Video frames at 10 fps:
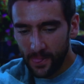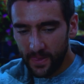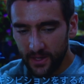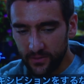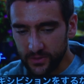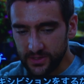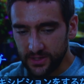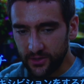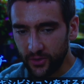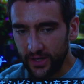It
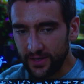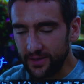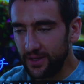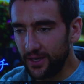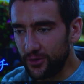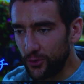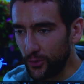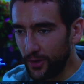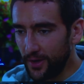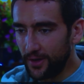was a great idea
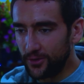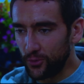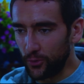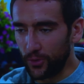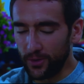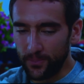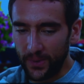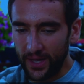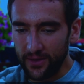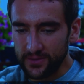to to
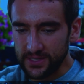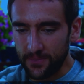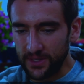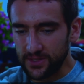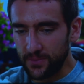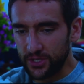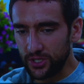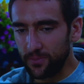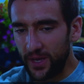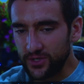play some
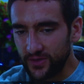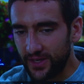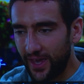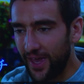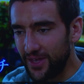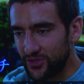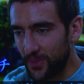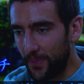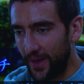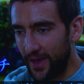exhibition match with K in
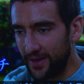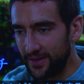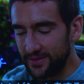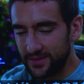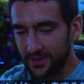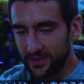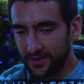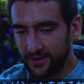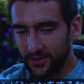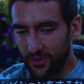Japan and
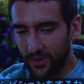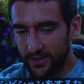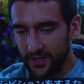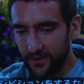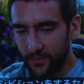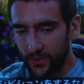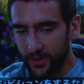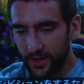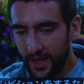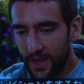uh, you know I think for
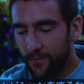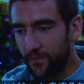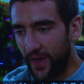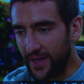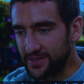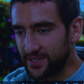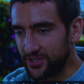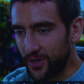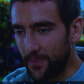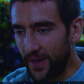the fans
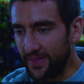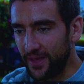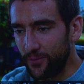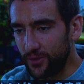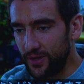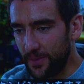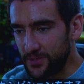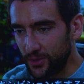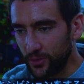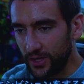in Japan they would
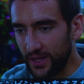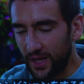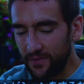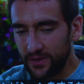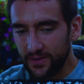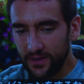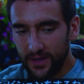absolutely love it